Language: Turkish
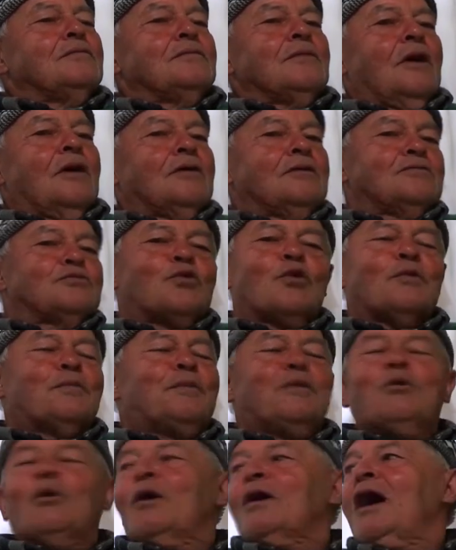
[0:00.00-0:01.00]
Ha,
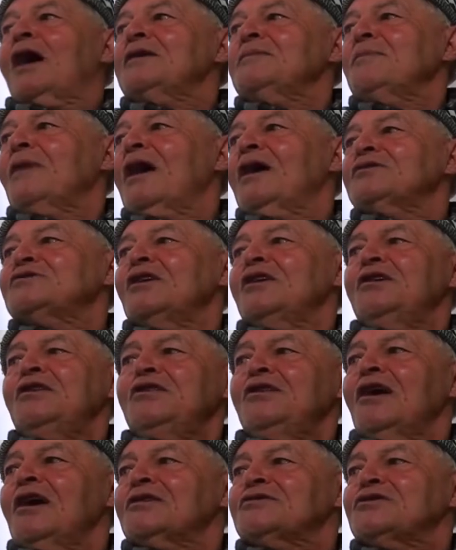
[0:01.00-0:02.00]
dur bir hanım kaçta
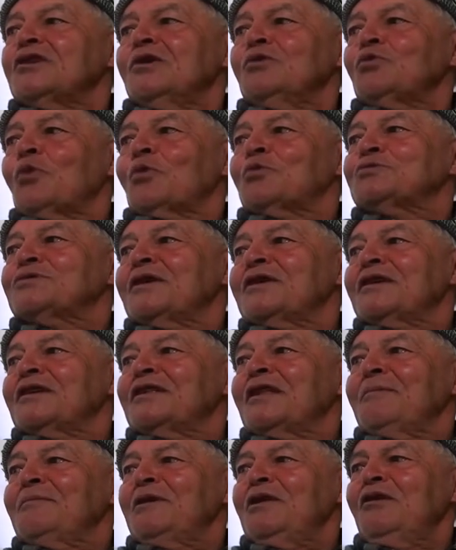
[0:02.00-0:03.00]
gittik hacca? 9'dan
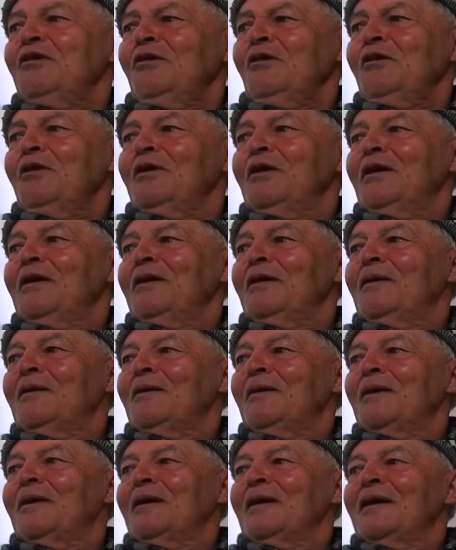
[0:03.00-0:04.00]
2'de miydi?
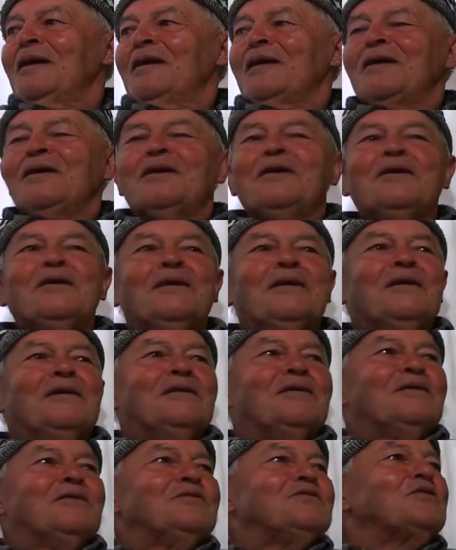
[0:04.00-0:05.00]
Bilecek.
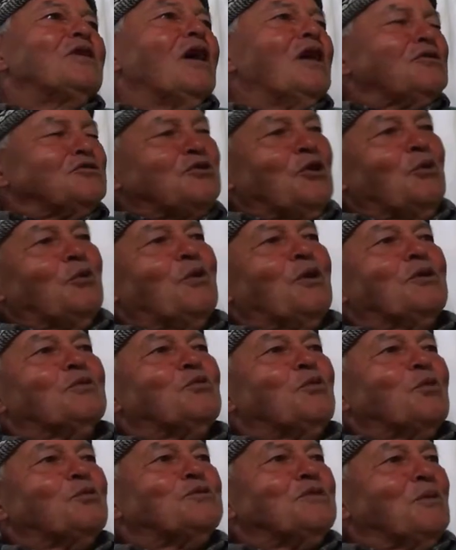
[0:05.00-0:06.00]
İşte aşağı yukarı
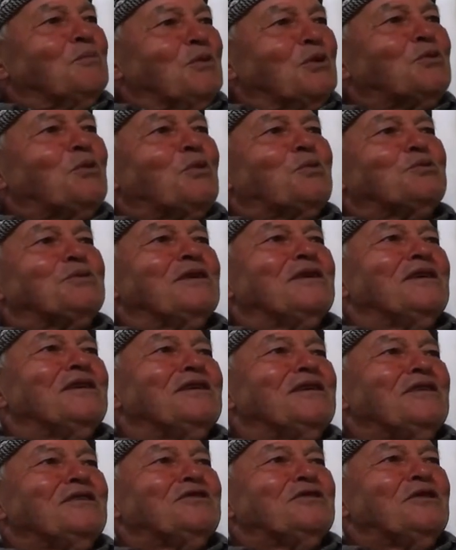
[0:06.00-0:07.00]
9'dan 1, 9'dan
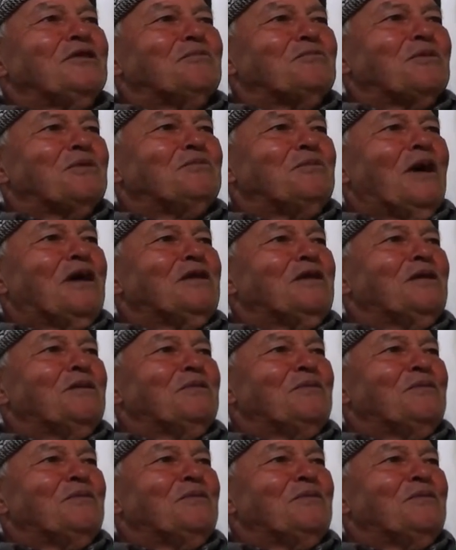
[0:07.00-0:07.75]
2'de yaşayalım. Götürdün